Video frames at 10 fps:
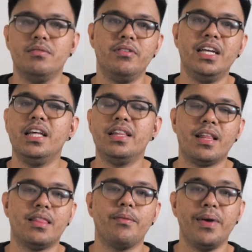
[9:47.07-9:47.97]
really
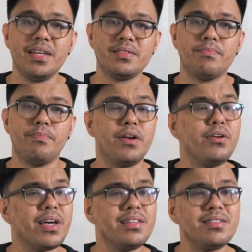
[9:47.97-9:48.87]
not the best, pero
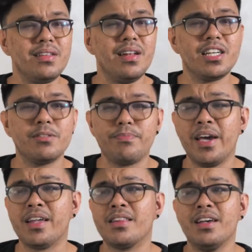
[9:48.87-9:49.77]
you can still
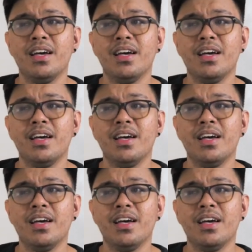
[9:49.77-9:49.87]
expect